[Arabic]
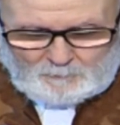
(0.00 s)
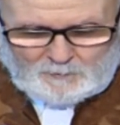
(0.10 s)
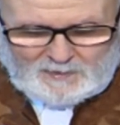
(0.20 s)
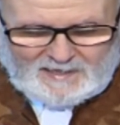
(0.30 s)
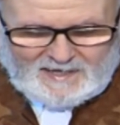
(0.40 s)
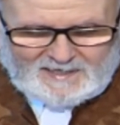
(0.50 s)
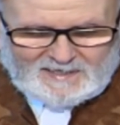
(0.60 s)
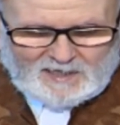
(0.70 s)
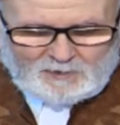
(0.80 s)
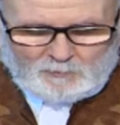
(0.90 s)

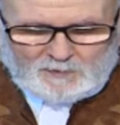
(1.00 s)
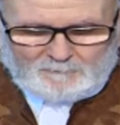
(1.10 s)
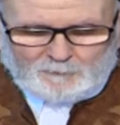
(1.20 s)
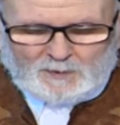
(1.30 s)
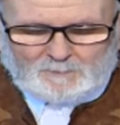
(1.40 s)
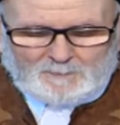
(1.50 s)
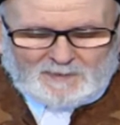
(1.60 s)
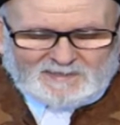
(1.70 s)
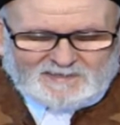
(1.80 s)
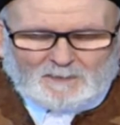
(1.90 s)
ولهذا يعرفون
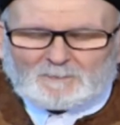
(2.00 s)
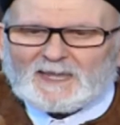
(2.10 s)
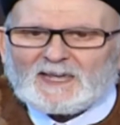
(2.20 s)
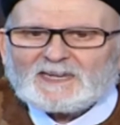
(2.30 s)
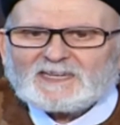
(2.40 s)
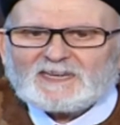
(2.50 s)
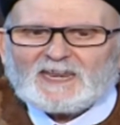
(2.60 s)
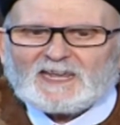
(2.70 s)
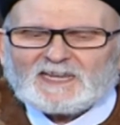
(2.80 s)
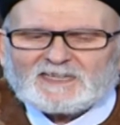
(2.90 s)
بماء السماء
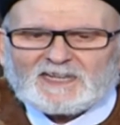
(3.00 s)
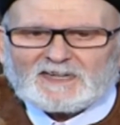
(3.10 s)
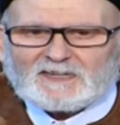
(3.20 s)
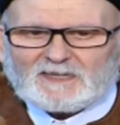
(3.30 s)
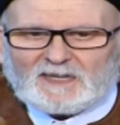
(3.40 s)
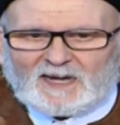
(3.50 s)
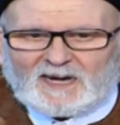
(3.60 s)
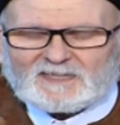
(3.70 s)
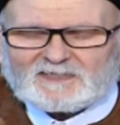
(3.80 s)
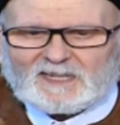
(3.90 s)
كناية
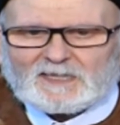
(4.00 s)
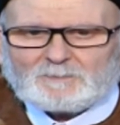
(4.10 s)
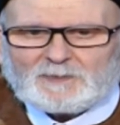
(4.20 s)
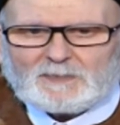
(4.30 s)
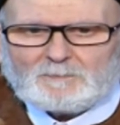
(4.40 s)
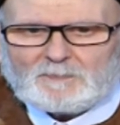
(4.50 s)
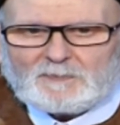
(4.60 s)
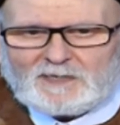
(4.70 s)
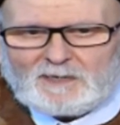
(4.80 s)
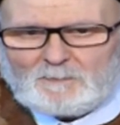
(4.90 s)
عن طلبهم
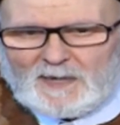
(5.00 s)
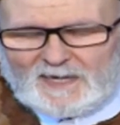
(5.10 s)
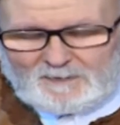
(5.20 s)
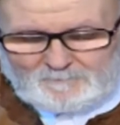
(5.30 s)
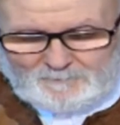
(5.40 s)
للماء